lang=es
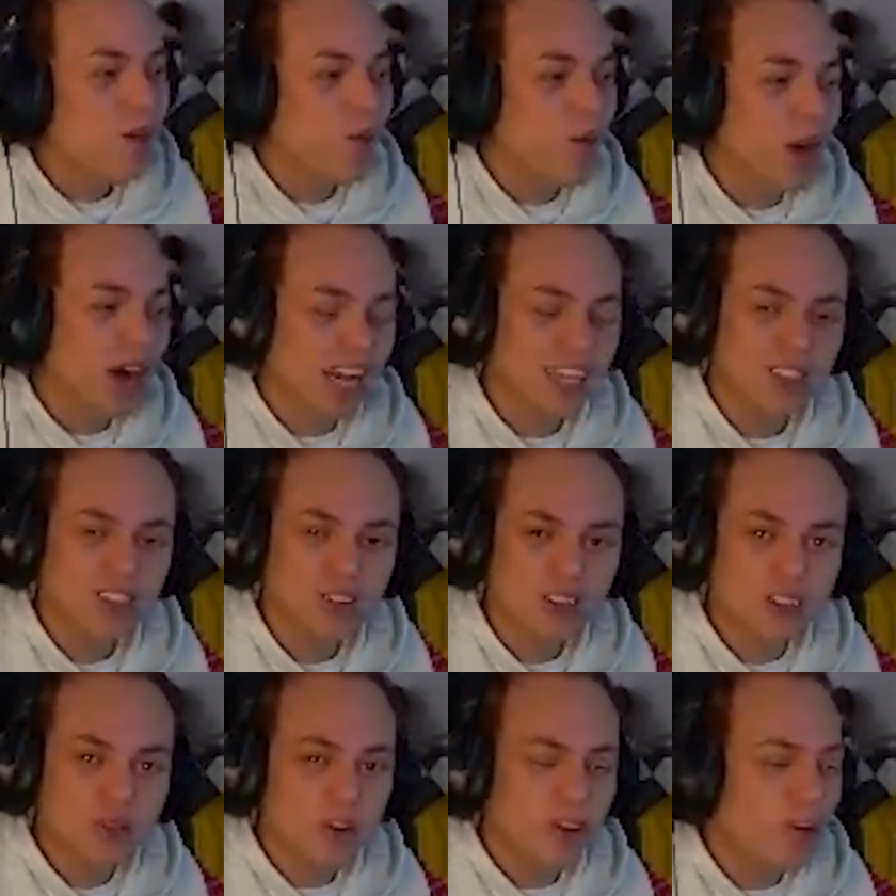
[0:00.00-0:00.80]
cuáles son los
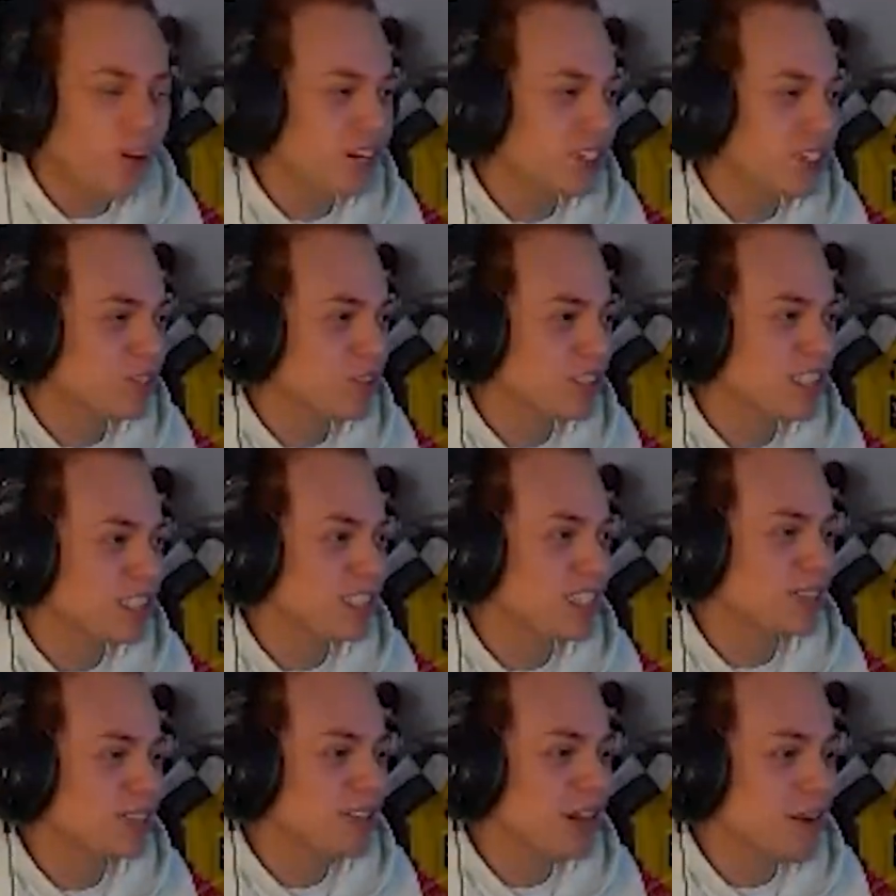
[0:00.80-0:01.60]
mejores coches que
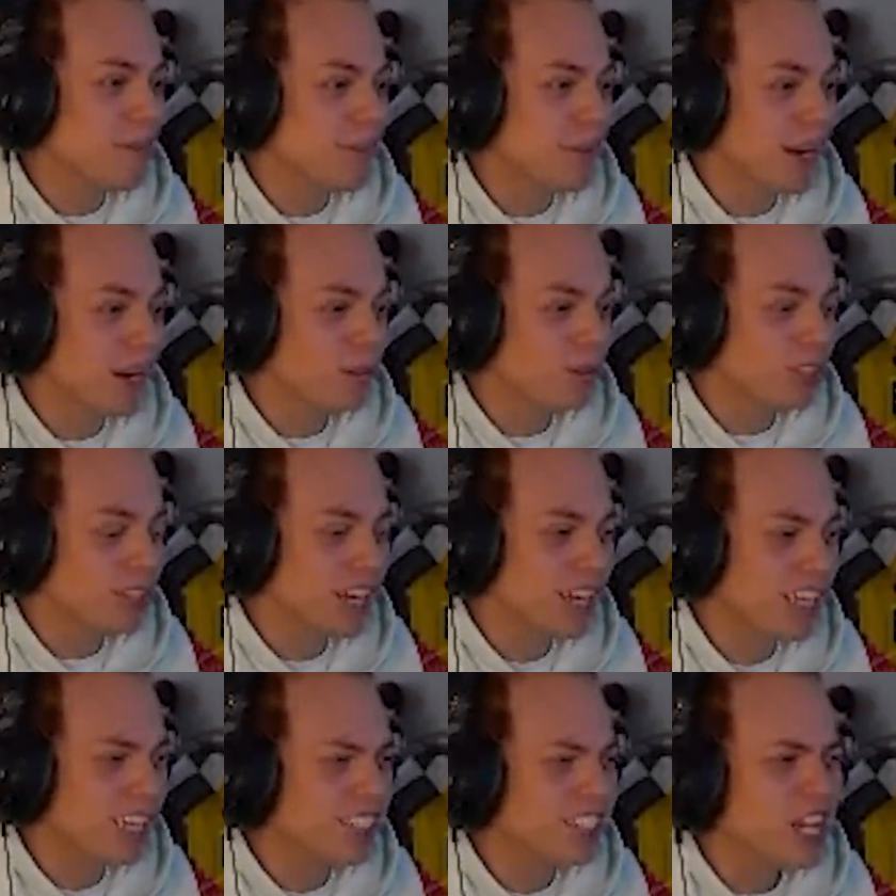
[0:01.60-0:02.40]
suenan para
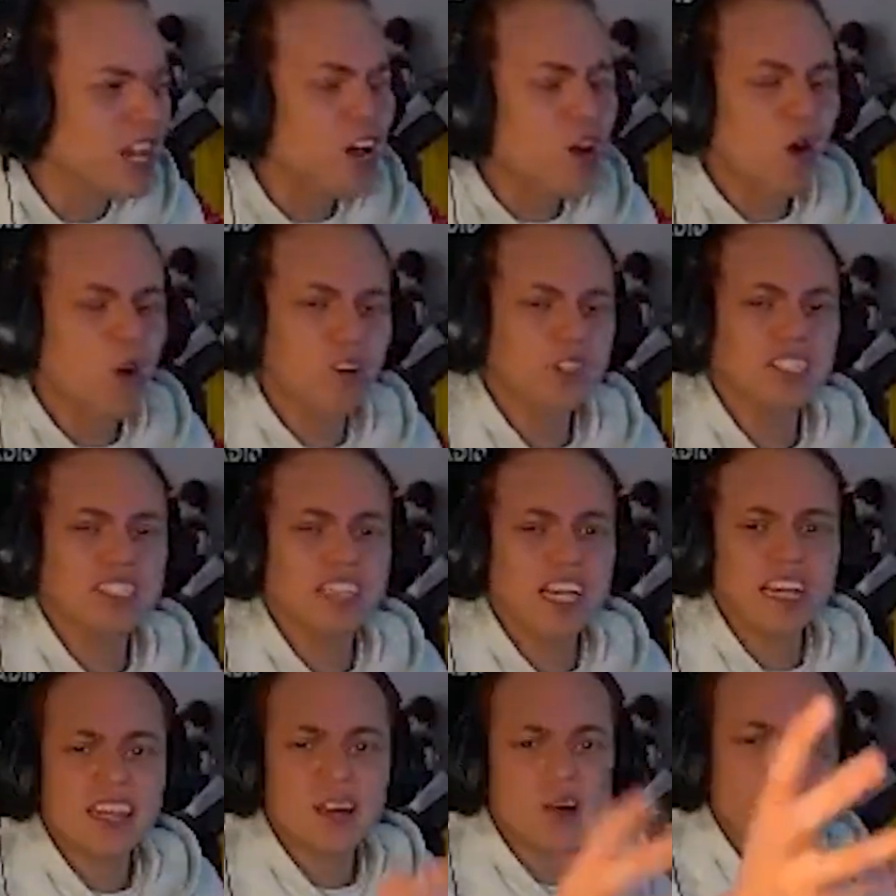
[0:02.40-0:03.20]
ustedes o si están
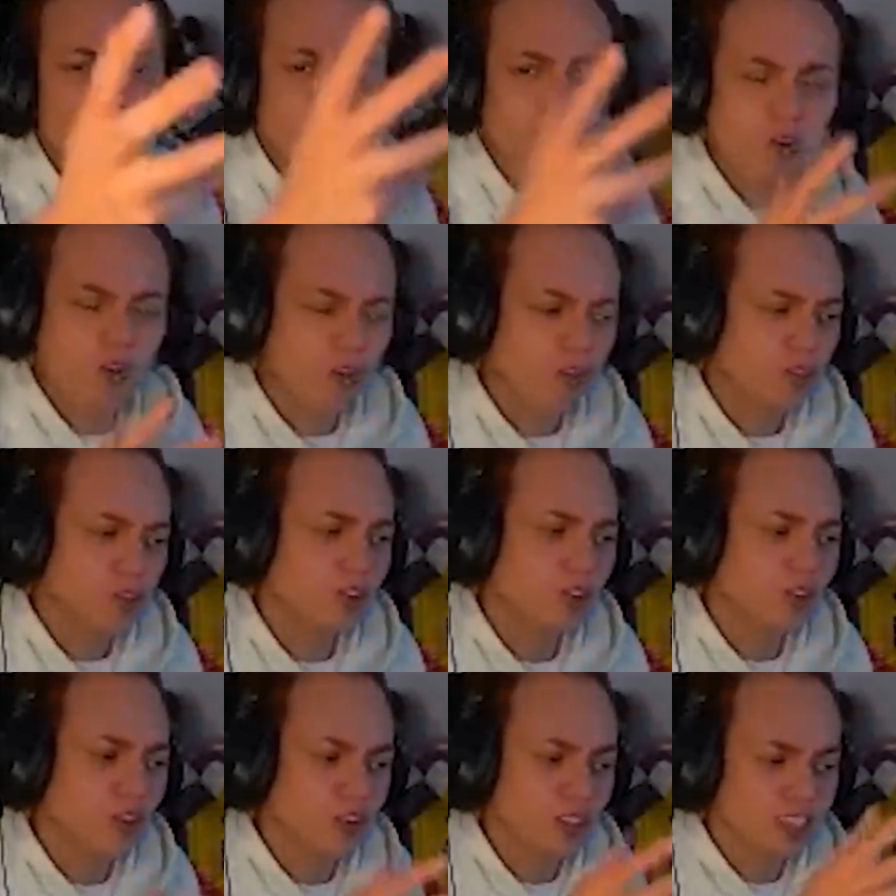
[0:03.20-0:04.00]
de acuerdo con
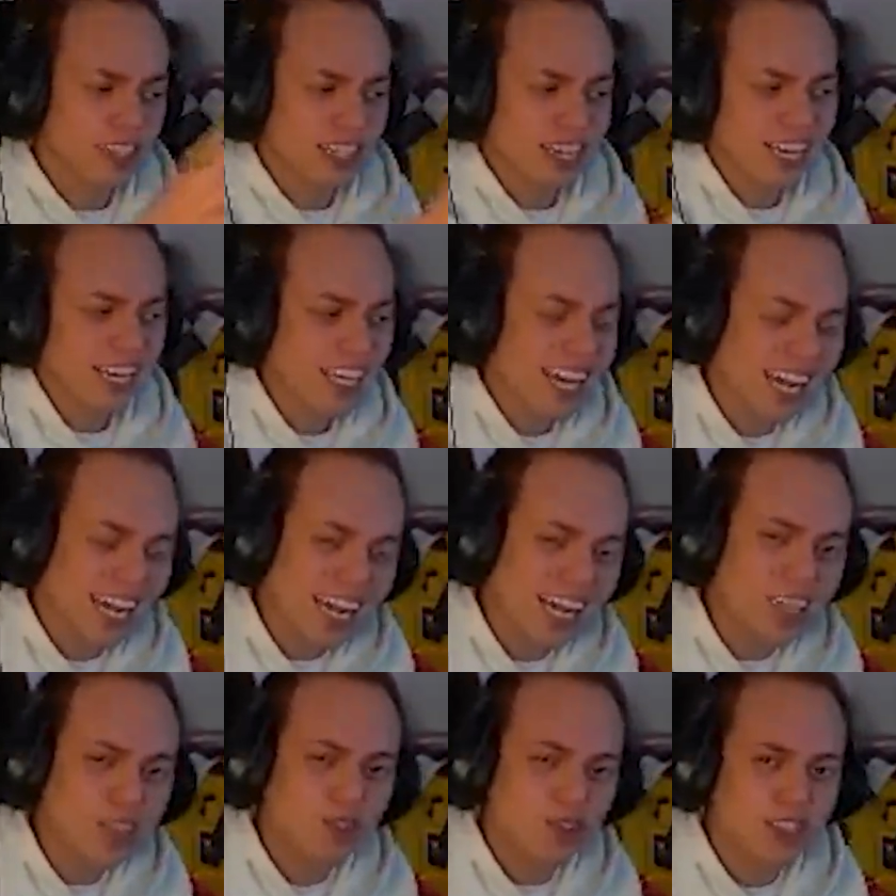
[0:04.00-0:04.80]
nosotros en el que el
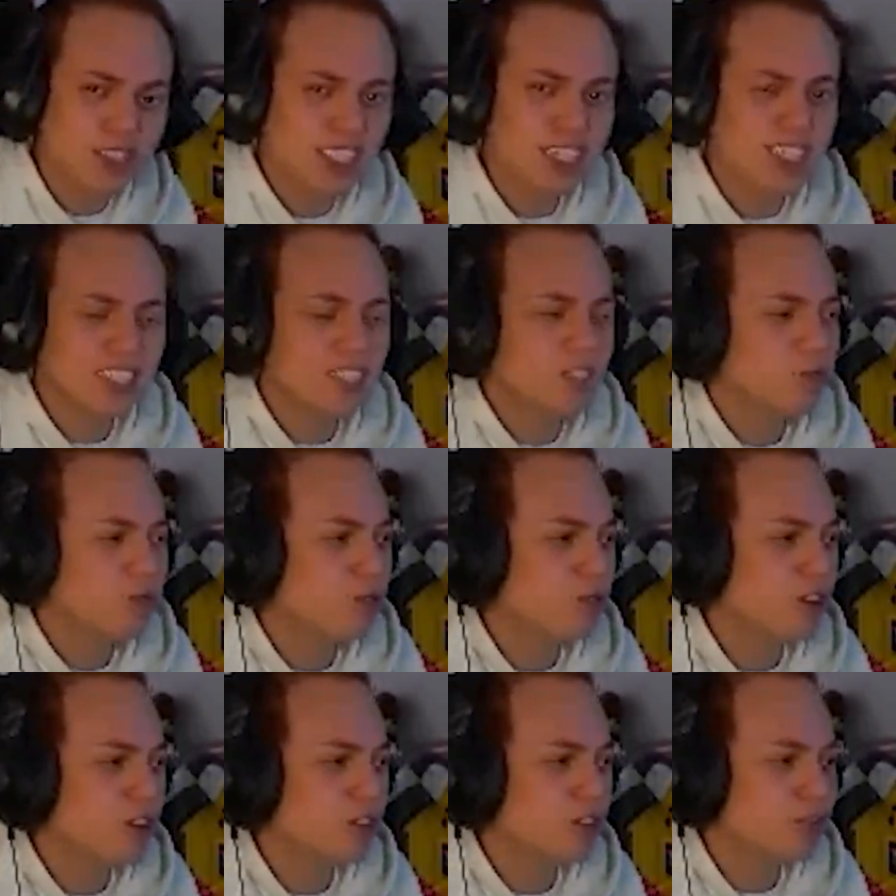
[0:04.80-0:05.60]
Lexus sigue siendo uno de
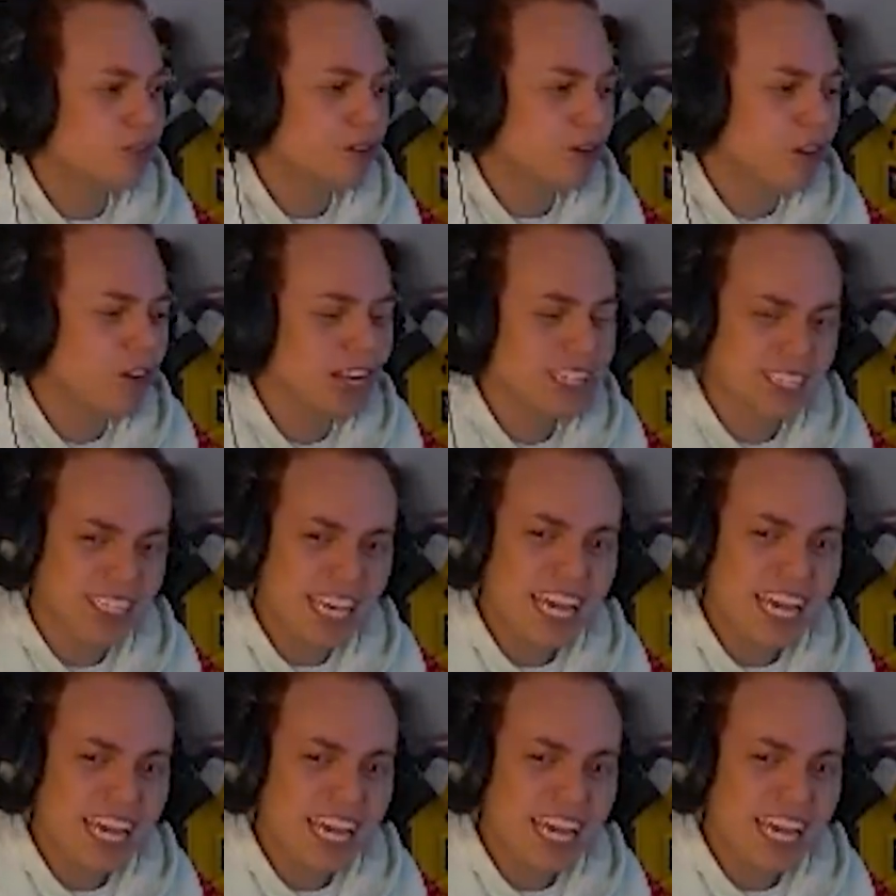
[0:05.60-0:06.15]
los mejores